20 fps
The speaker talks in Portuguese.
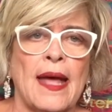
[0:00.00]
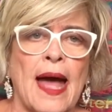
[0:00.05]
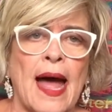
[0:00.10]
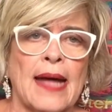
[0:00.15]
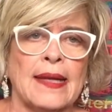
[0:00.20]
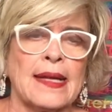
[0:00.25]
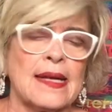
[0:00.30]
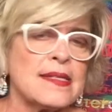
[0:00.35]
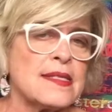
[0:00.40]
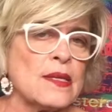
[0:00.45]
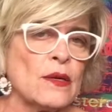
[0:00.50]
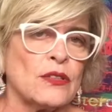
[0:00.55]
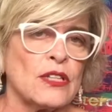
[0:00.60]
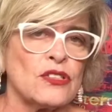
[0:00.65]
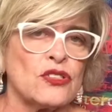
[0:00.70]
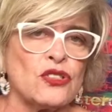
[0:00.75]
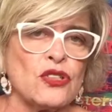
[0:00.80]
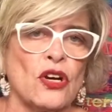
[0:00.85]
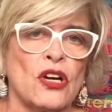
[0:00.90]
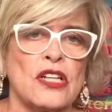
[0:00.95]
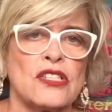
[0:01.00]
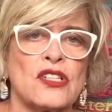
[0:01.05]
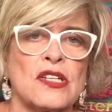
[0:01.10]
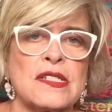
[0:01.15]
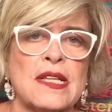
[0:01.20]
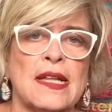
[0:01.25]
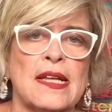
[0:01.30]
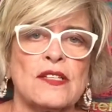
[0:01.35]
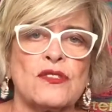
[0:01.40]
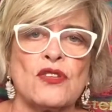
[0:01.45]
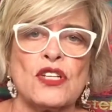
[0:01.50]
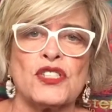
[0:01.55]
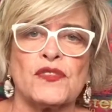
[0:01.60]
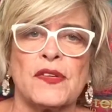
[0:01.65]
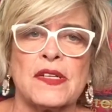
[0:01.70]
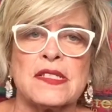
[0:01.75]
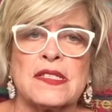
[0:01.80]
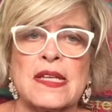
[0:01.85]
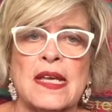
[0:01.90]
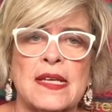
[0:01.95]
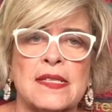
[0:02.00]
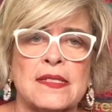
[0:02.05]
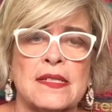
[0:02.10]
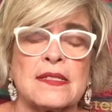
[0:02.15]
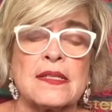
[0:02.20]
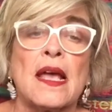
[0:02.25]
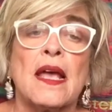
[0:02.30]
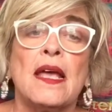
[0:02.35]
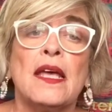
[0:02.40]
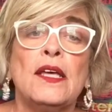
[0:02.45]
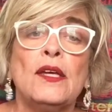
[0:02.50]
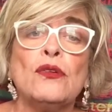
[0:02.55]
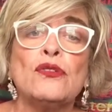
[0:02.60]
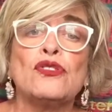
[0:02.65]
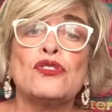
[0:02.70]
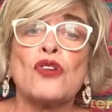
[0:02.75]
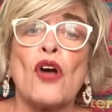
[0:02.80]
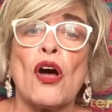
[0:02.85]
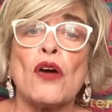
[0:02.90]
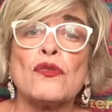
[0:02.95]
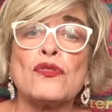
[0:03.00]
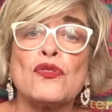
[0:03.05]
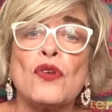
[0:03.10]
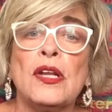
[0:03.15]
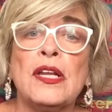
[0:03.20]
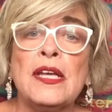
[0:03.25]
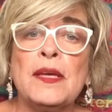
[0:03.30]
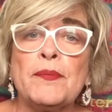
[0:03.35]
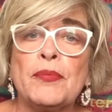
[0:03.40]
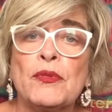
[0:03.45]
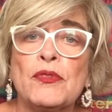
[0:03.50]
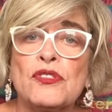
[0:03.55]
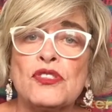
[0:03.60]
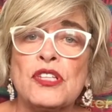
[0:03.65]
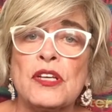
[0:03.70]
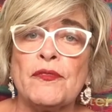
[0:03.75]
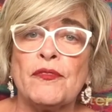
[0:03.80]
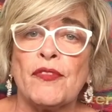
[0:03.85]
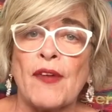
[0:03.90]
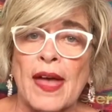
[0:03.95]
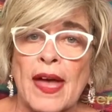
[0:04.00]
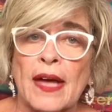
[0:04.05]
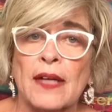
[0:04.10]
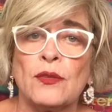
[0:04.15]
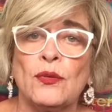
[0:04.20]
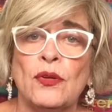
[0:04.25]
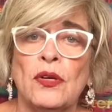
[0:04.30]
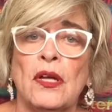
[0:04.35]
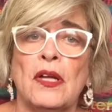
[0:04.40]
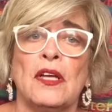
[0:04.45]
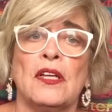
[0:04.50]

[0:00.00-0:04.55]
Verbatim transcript: a nação da Georgia, as eleições francesas e os Jogos Olímpicos de Inverno